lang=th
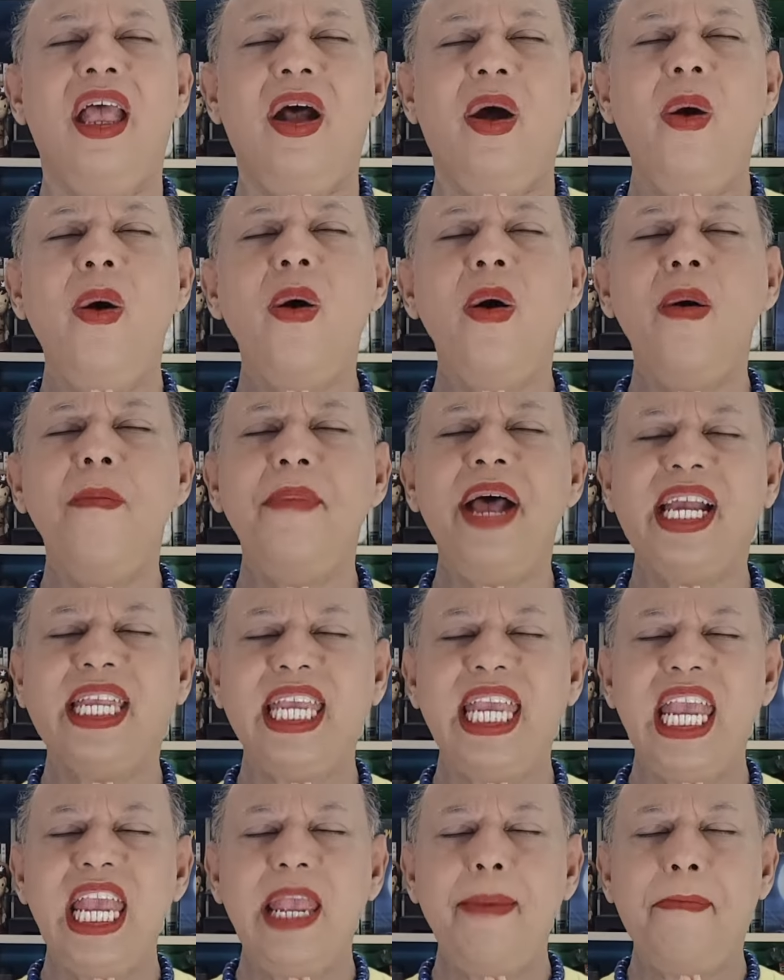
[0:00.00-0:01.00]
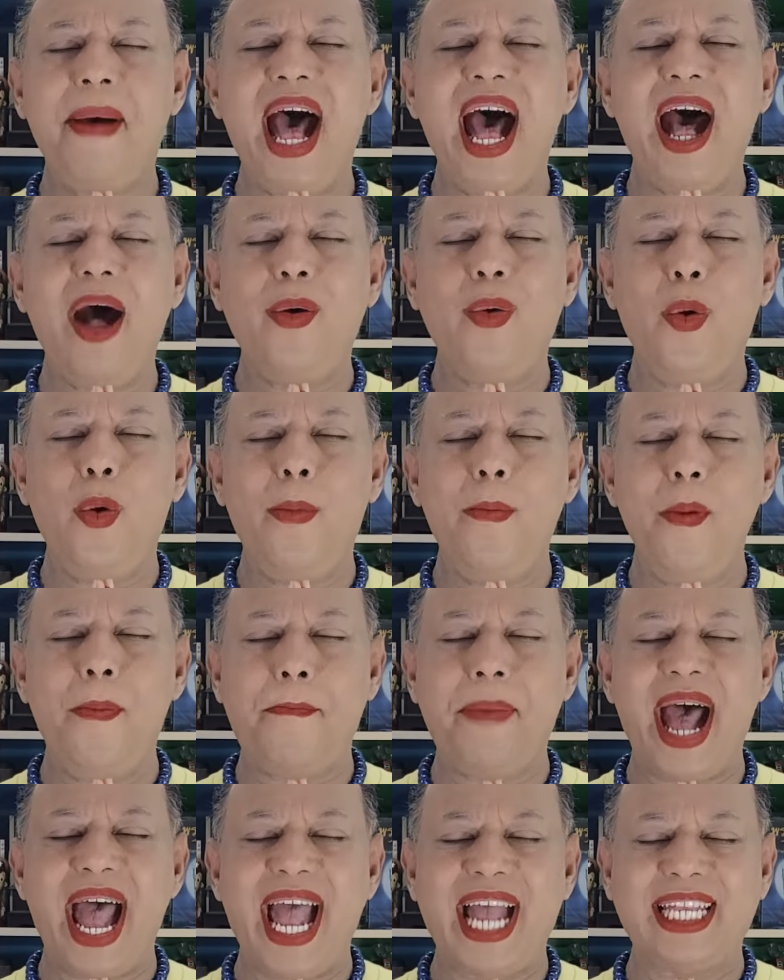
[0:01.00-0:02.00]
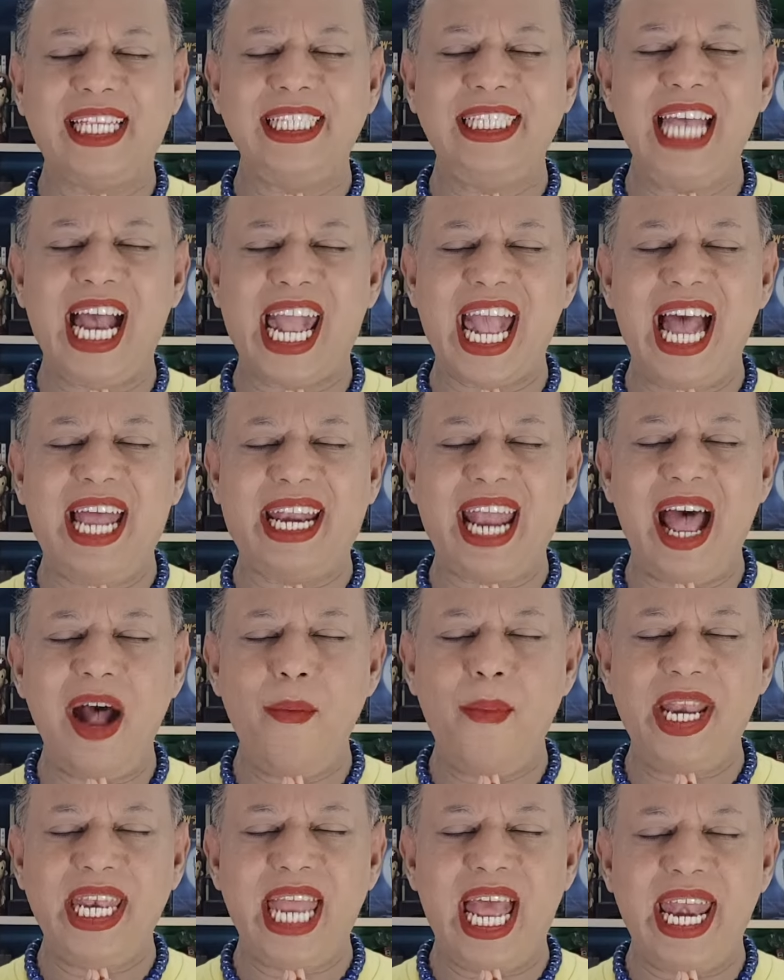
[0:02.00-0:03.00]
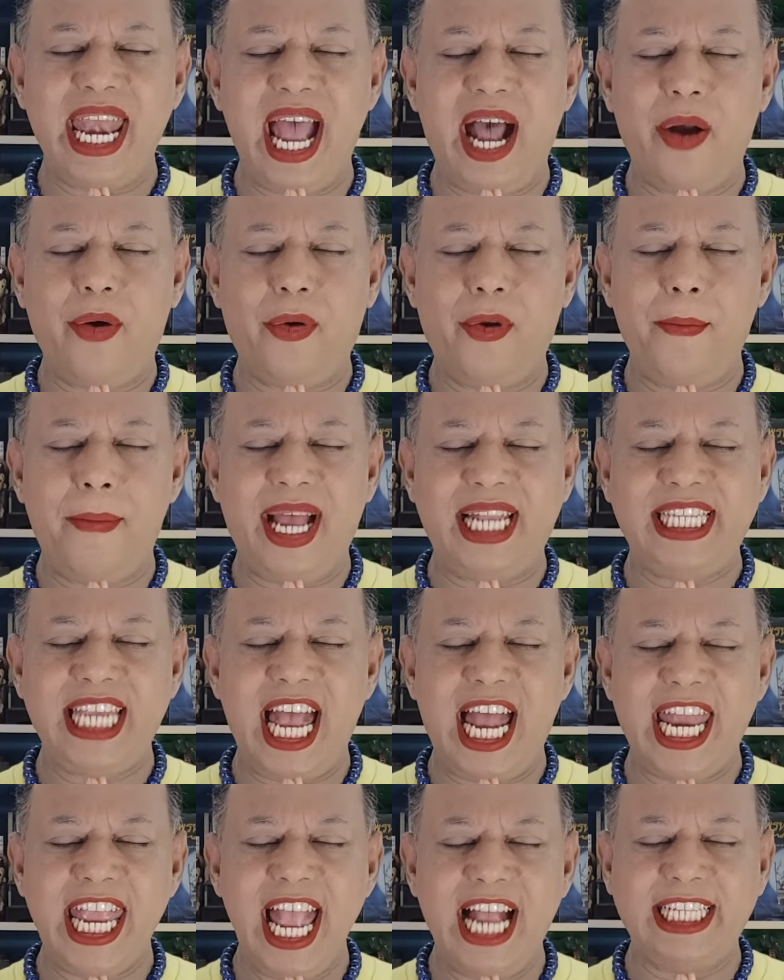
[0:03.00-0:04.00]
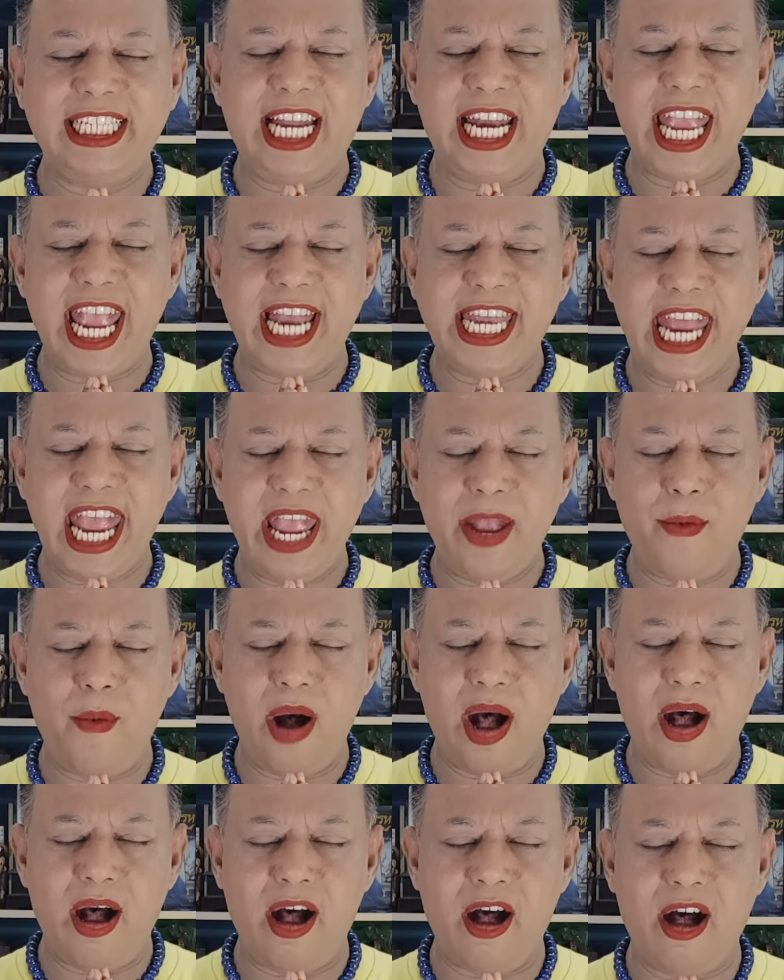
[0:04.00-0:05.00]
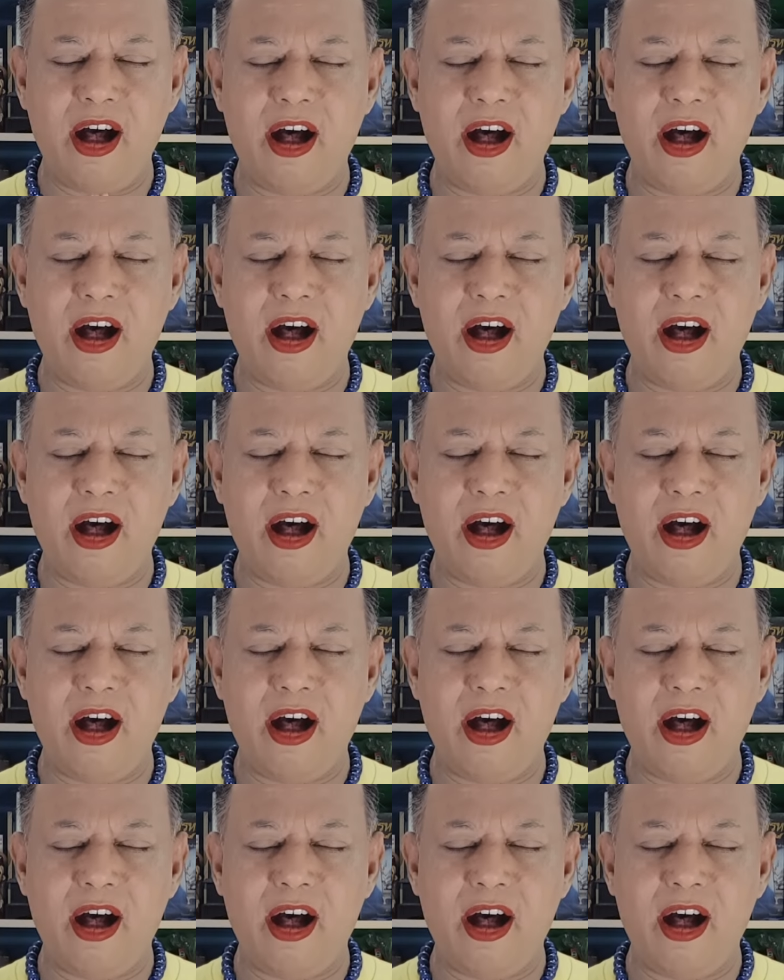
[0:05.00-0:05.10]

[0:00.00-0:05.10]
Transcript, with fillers: โอมอคีพาหูบุผัง สักการะบรรทนังครูบาจารย์ยังจริยเทวา